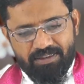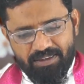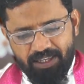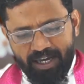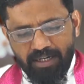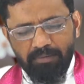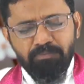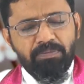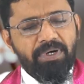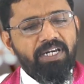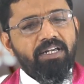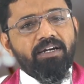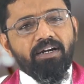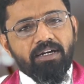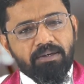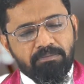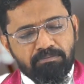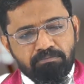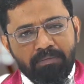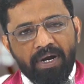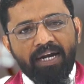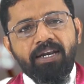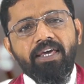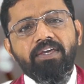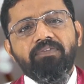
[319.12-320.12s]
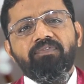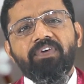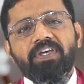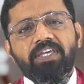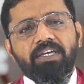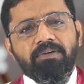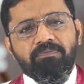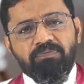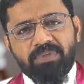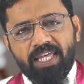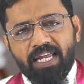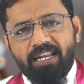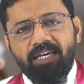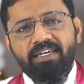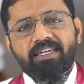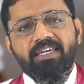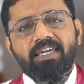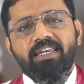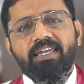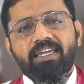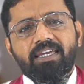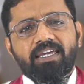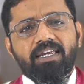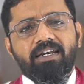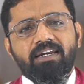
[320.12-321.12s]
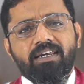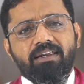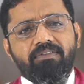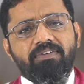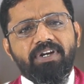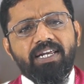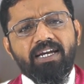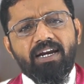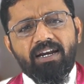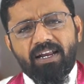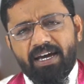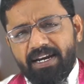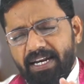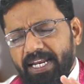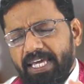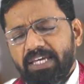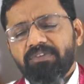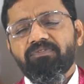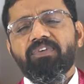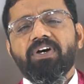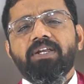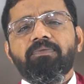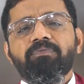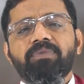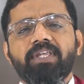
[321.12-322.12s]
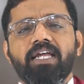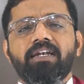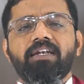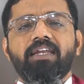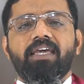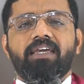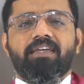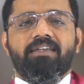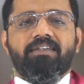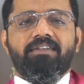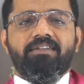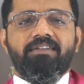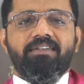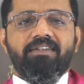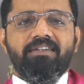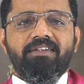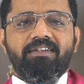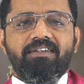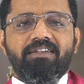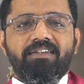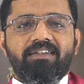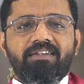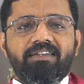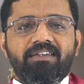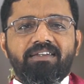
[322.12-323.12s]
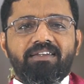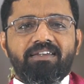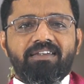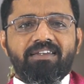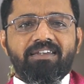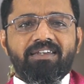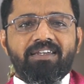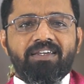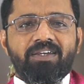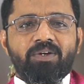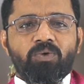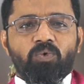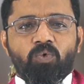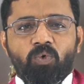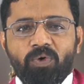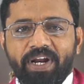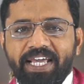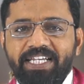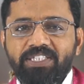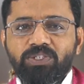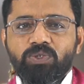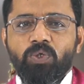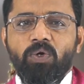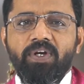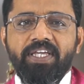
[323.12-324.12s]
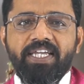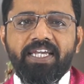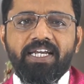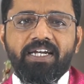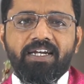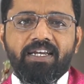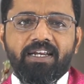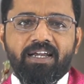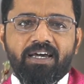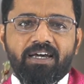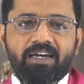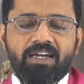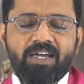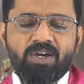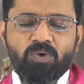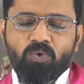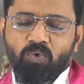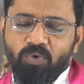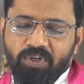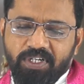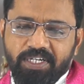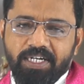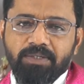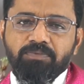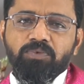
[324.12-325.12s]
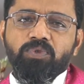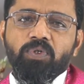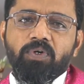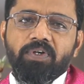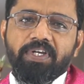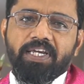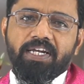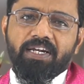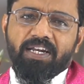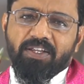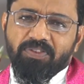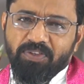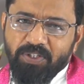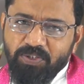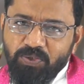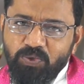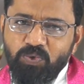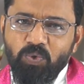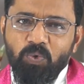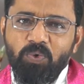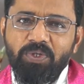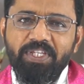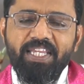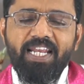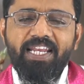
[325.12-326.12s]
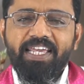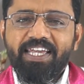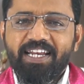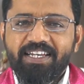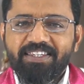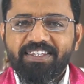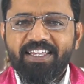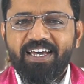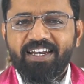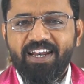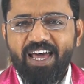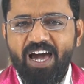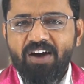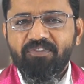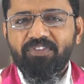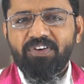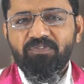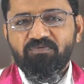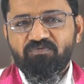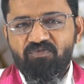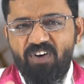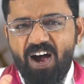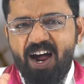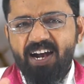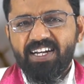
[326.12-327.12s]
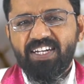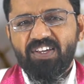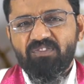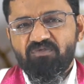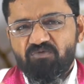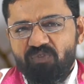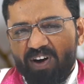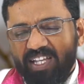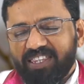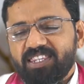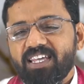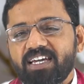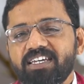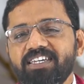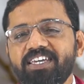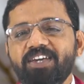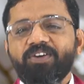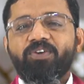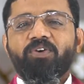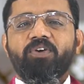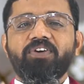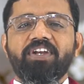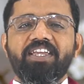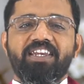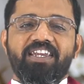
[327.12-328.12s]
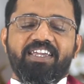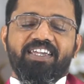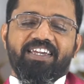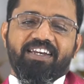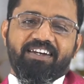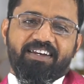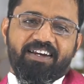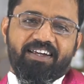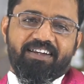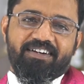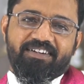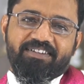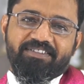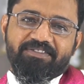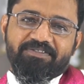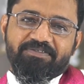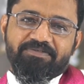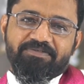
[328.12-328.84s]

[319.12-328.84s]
நண்பர்களும் மனைவியும் தனக்கு இருக்கின்றவர்கள் அனைவரும் தன்னை குறை சொல்கின்ற குற்றம் சொல்கின்ற அந்த சூழ்நிலையில் தான் அவன் வாடி வதங்கி கொண்டிருக்கின்றான்